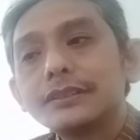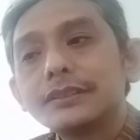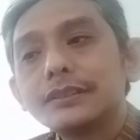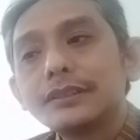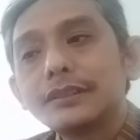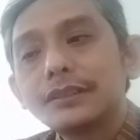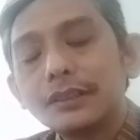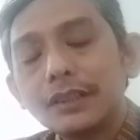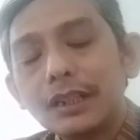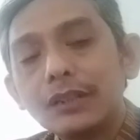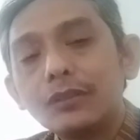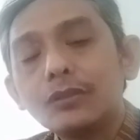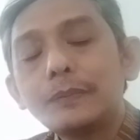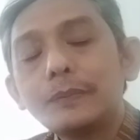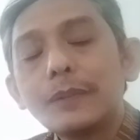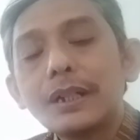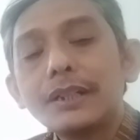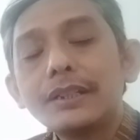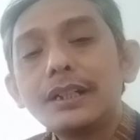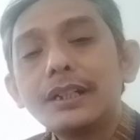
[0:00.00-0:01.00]
Segala
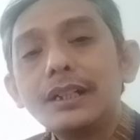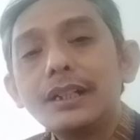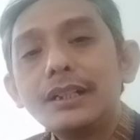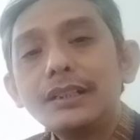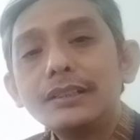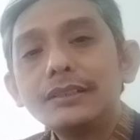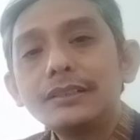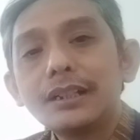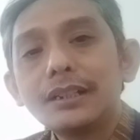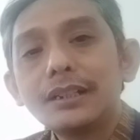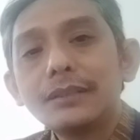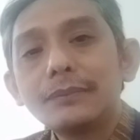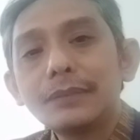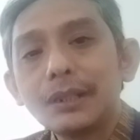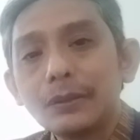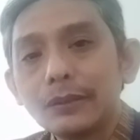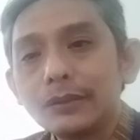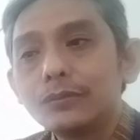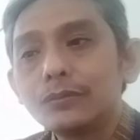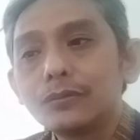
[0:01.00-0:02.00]
upaya yang
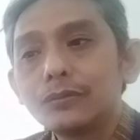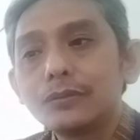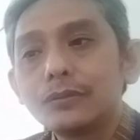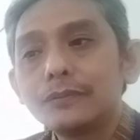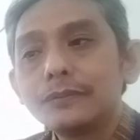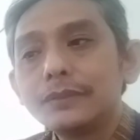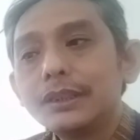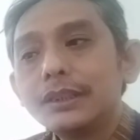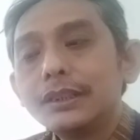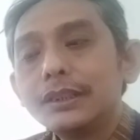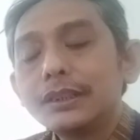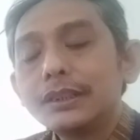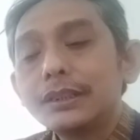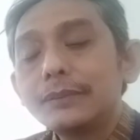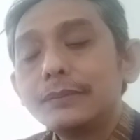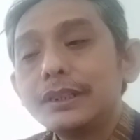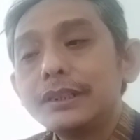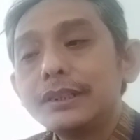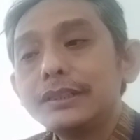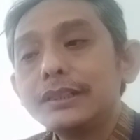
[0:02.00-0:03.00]
melawan hukum.
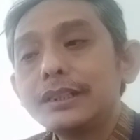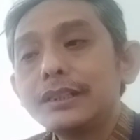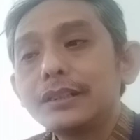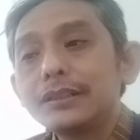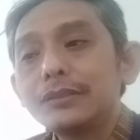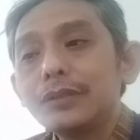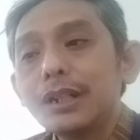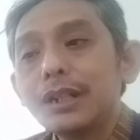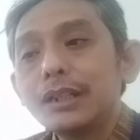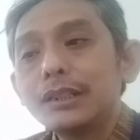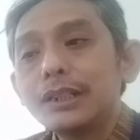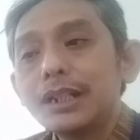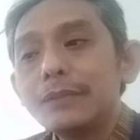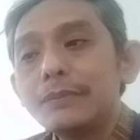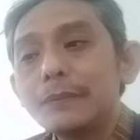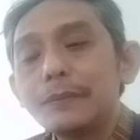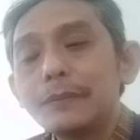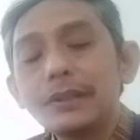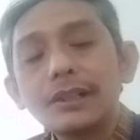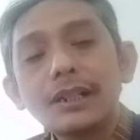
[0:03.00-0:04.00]
Kemudian yang kedua adalah
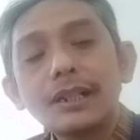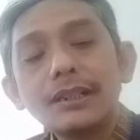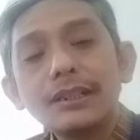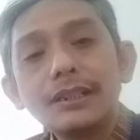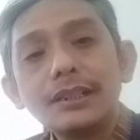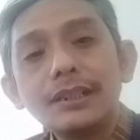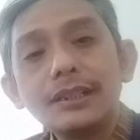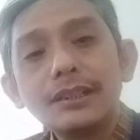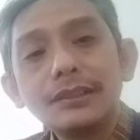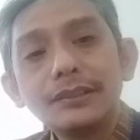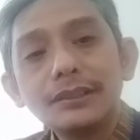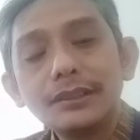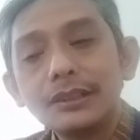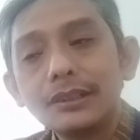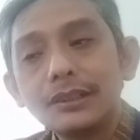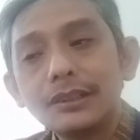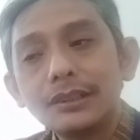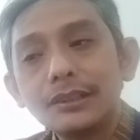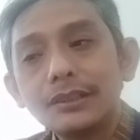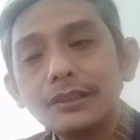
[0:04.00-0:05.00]
memperkaya diri
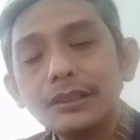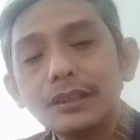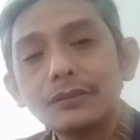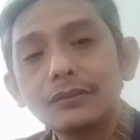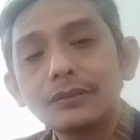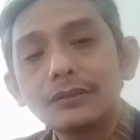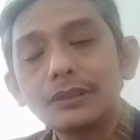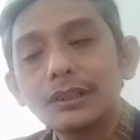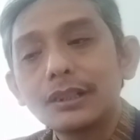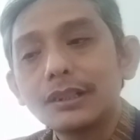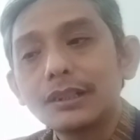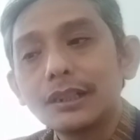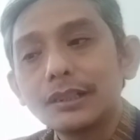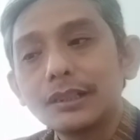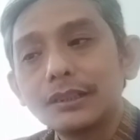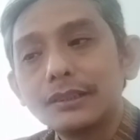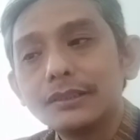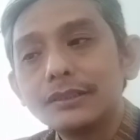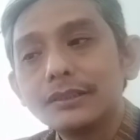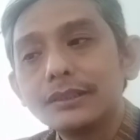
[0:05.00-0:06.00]
sendiri atau orang
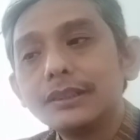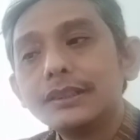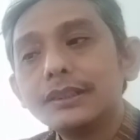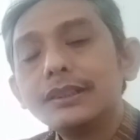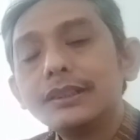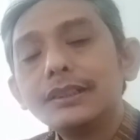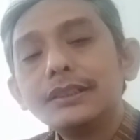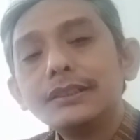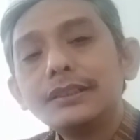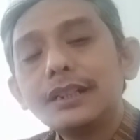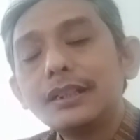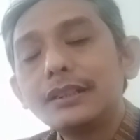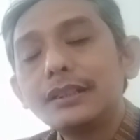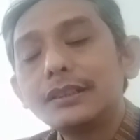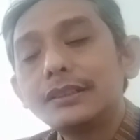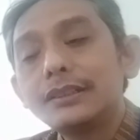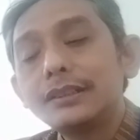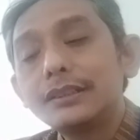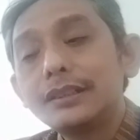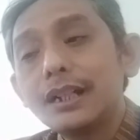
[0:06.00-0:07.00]
lain yang
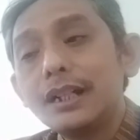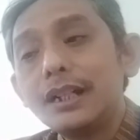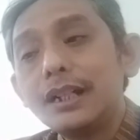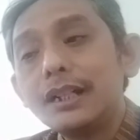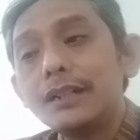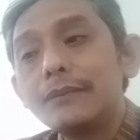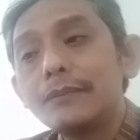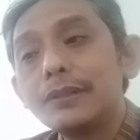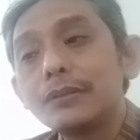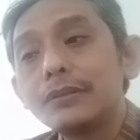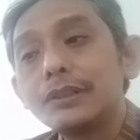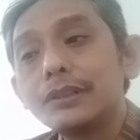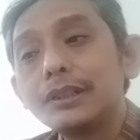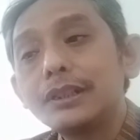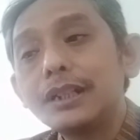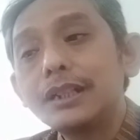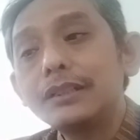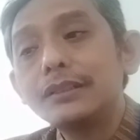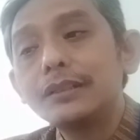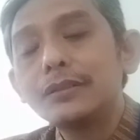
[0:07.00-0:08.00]
ketiga,
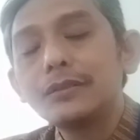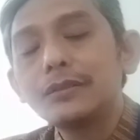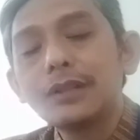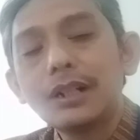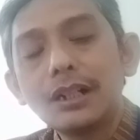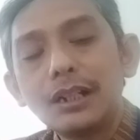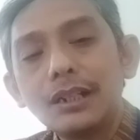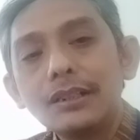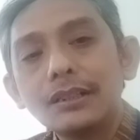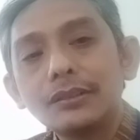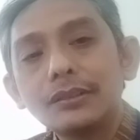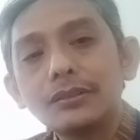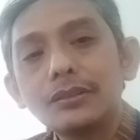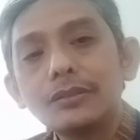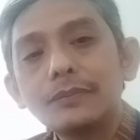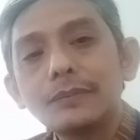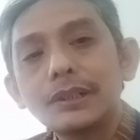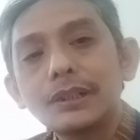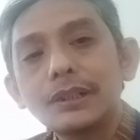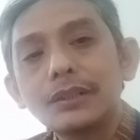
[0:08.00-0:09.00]
merugikan keuangan
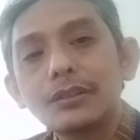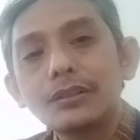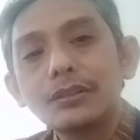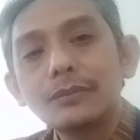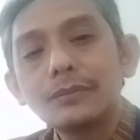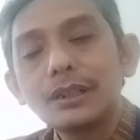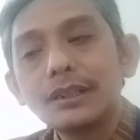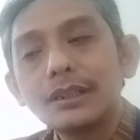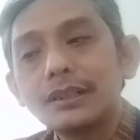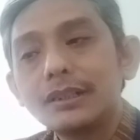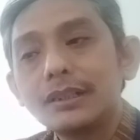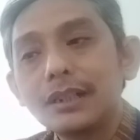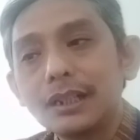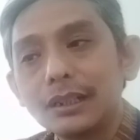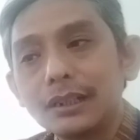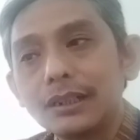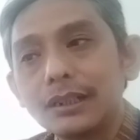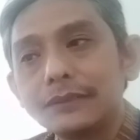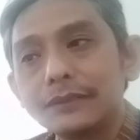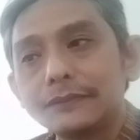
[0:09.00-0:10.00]
atau perekonomian
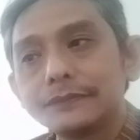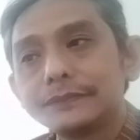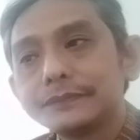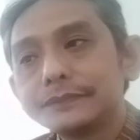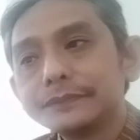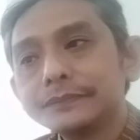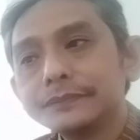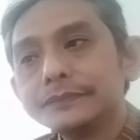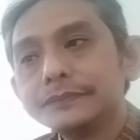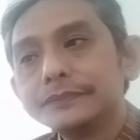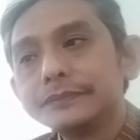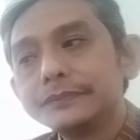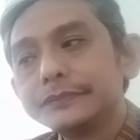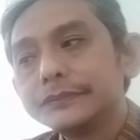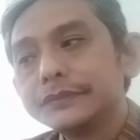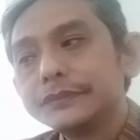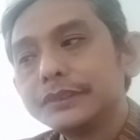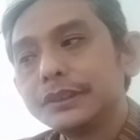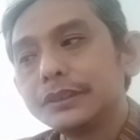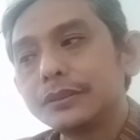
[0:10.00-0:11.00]
negara.
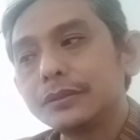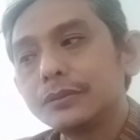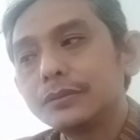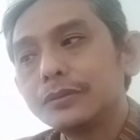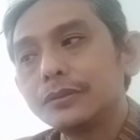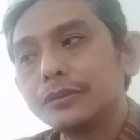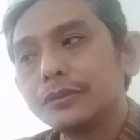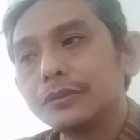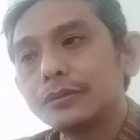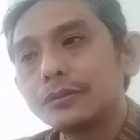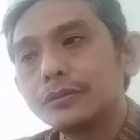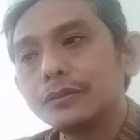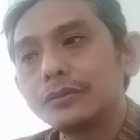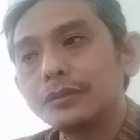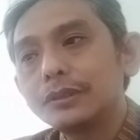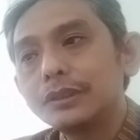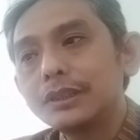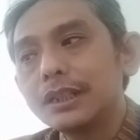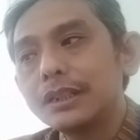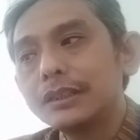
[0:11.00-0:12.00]
Itu
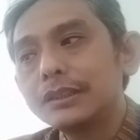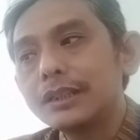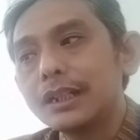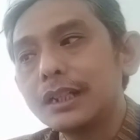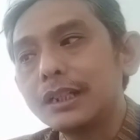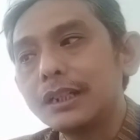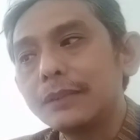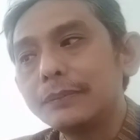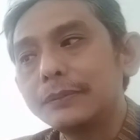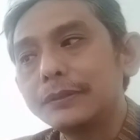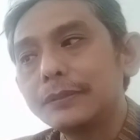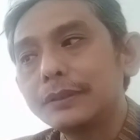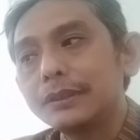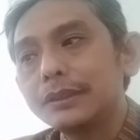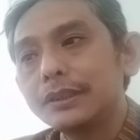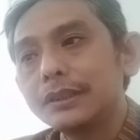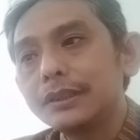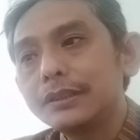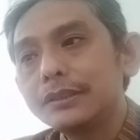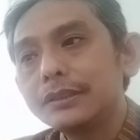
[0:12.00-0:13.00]
unsur-unsur yang dianggap
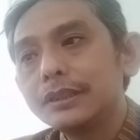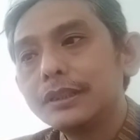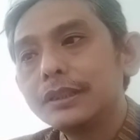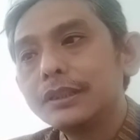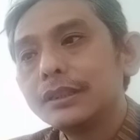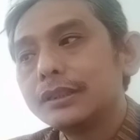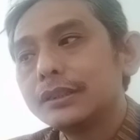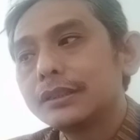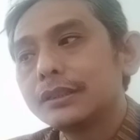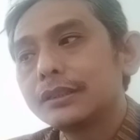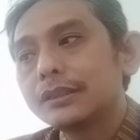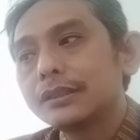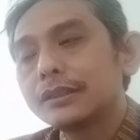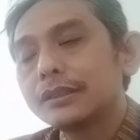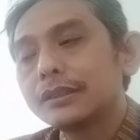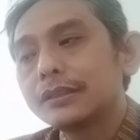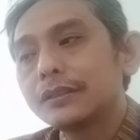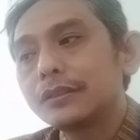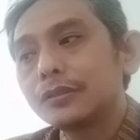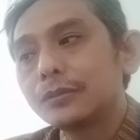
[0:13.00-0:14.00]
sebagai e,
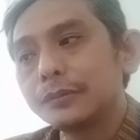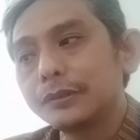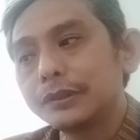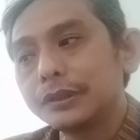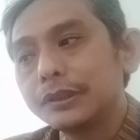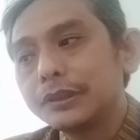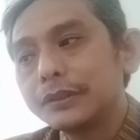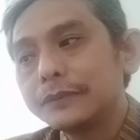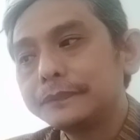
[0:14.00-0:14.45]
korupsi.